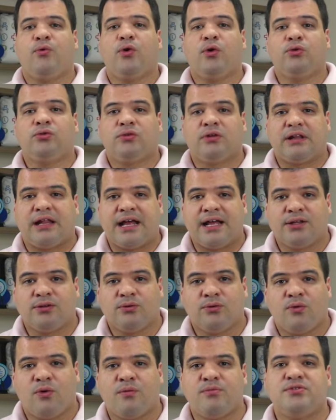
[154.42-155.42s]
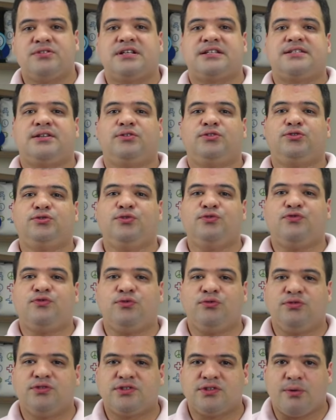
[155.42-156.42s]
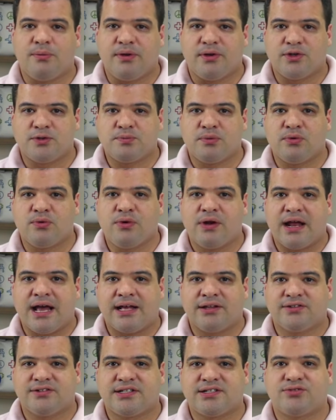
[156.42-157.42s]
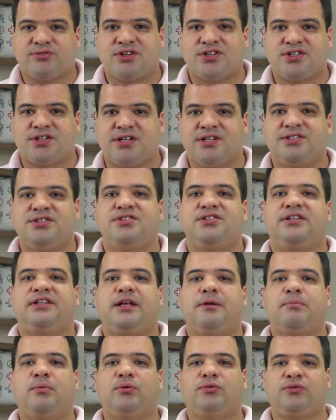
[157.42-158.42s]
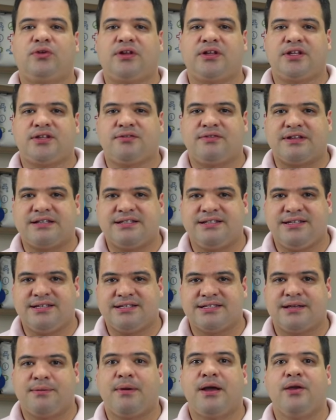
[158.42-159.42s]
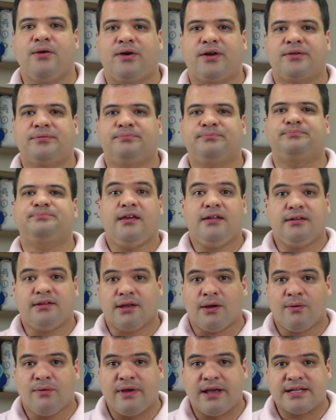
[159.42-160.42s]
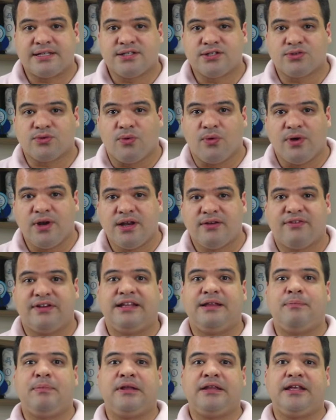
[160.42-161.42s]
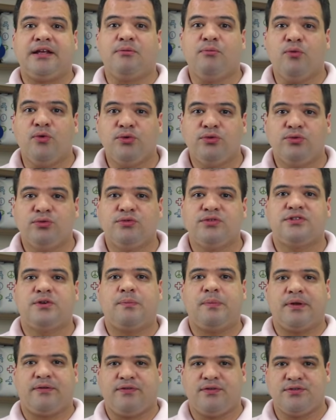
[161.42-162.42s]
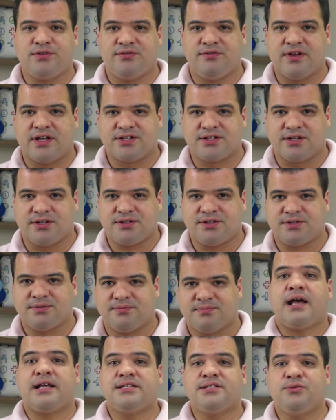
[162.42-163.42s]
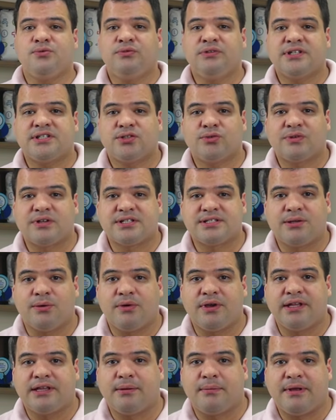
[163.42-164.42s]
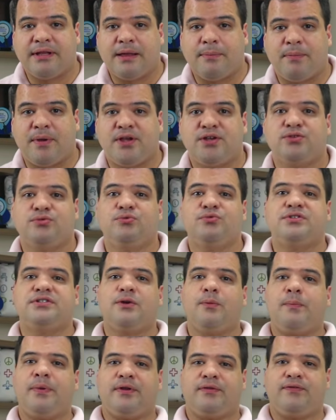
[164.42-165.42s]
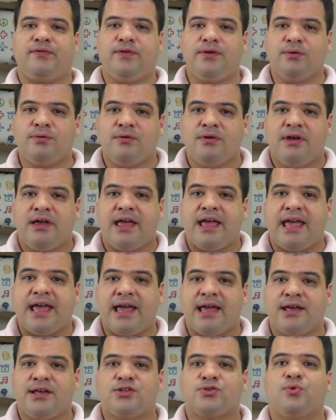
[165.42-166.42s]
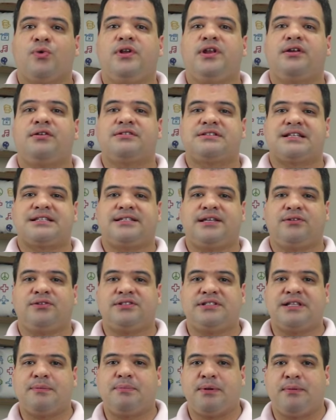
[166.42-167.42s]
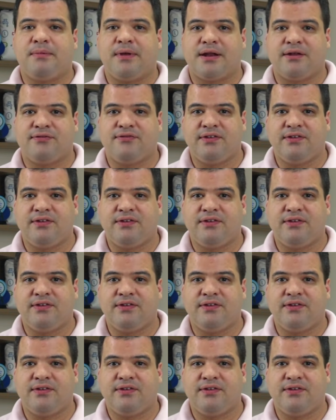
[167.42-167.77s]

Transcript: Por outro lado, como os assentos do fundo são menos procurados, a sua chance de ter poltronas vazias é maior. Então, essa escolha vai depender muito do seu perfil de viajante. A segunda situação que também depende do seu perfil é escolher os assentos da primeira